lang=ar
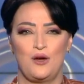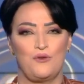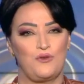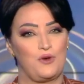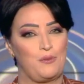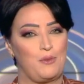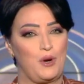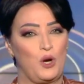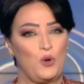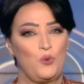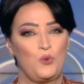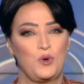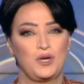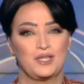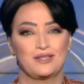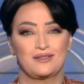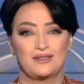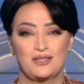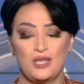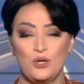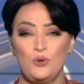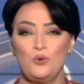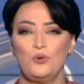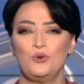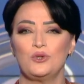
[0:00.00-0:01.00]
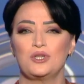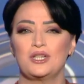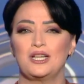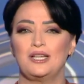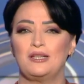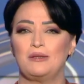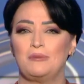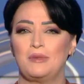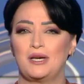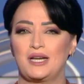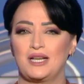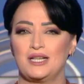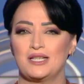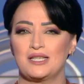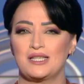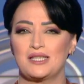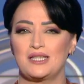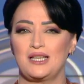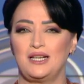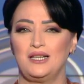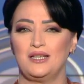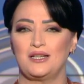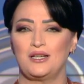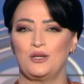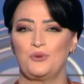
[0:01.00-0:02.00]
فما هو دور المرأة
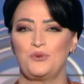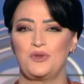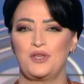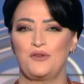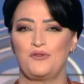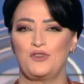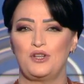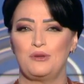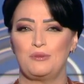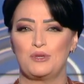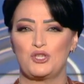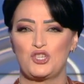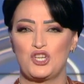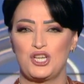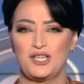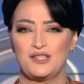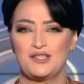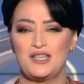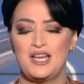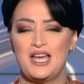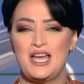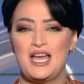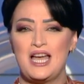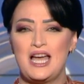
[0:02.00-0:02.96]
الصحراوية في المشهد